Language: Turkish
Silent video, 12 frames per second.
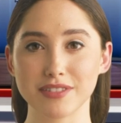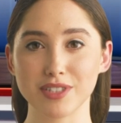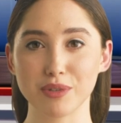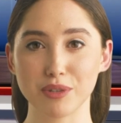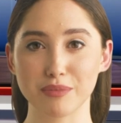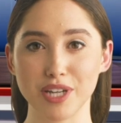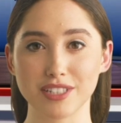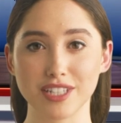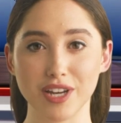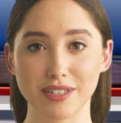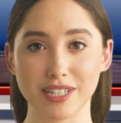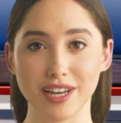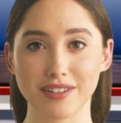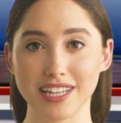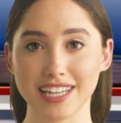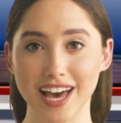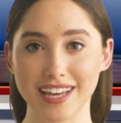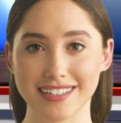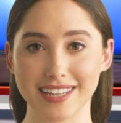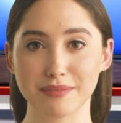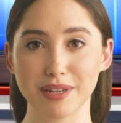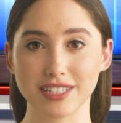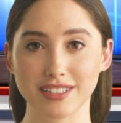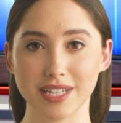Cumhurbaşkanlığına vekalet
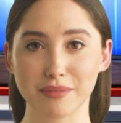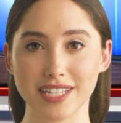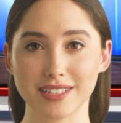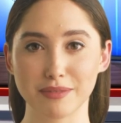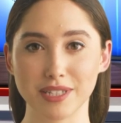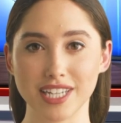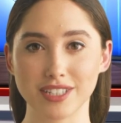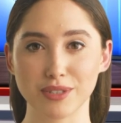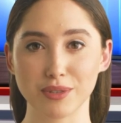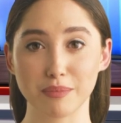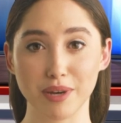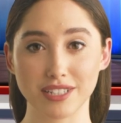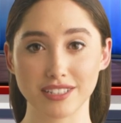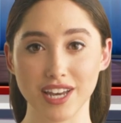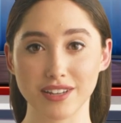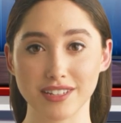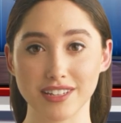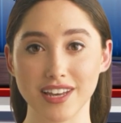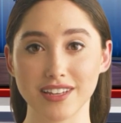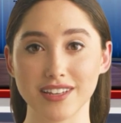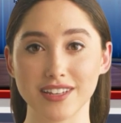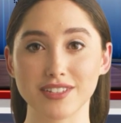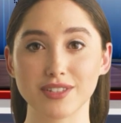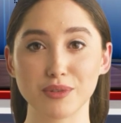etme işlemi kısmında Cumhurbaşkanlığına,
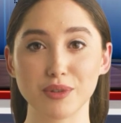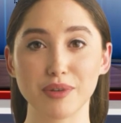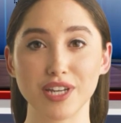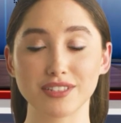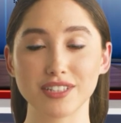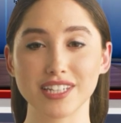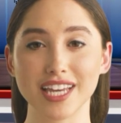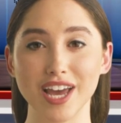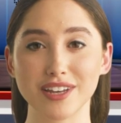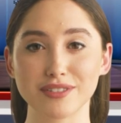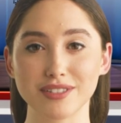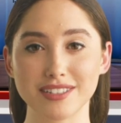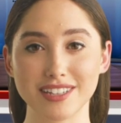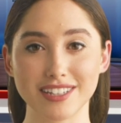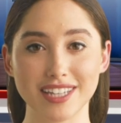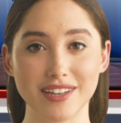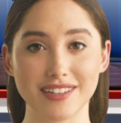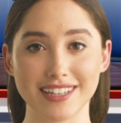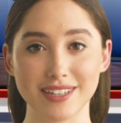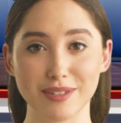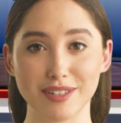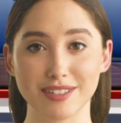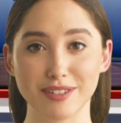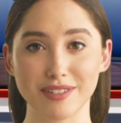Cumhurbaşkanı Yardımcısı Cevdet
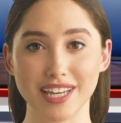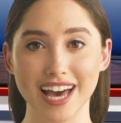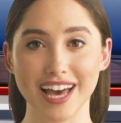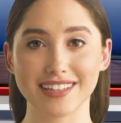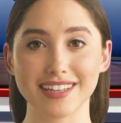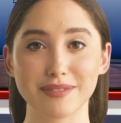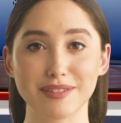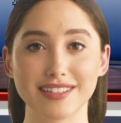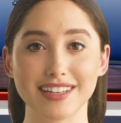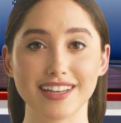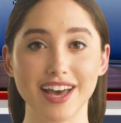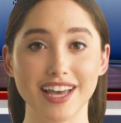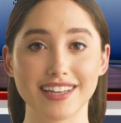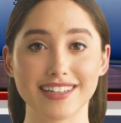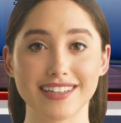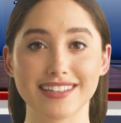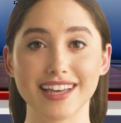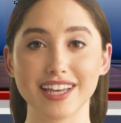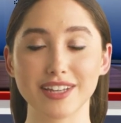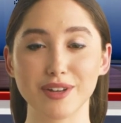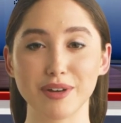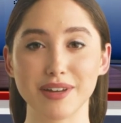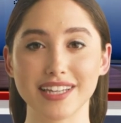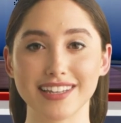Yılmaz'ın vekalet etmesine dair tezkereyi
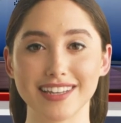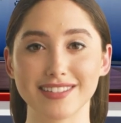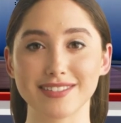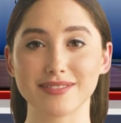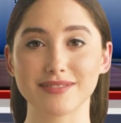görmekteyiz.